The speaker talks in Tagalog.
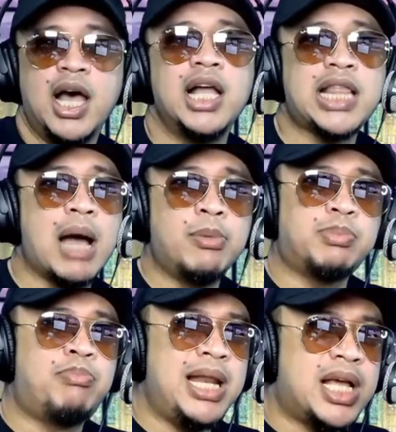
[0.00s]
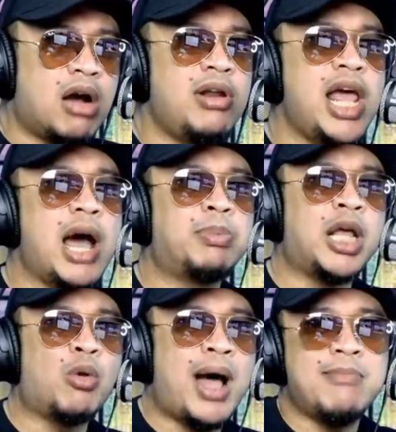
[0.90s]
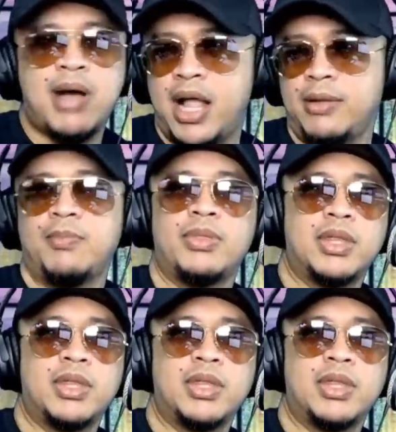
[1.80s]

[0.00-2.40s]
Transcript: At ah, tapos balik ka uli after one month.